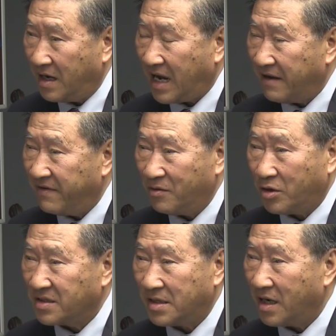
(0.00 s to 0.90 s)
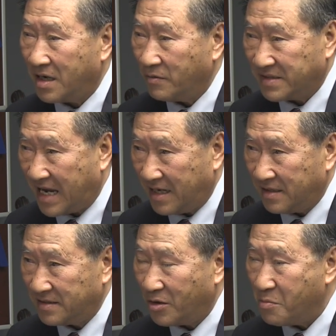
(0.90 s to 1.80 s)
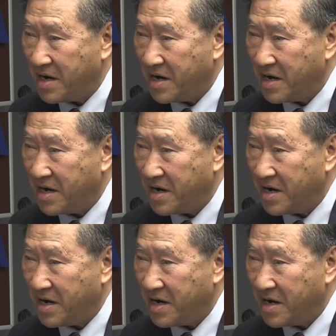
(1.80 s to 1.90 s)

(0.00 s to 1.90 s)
ngài vẫn còn sợ cộng sản sau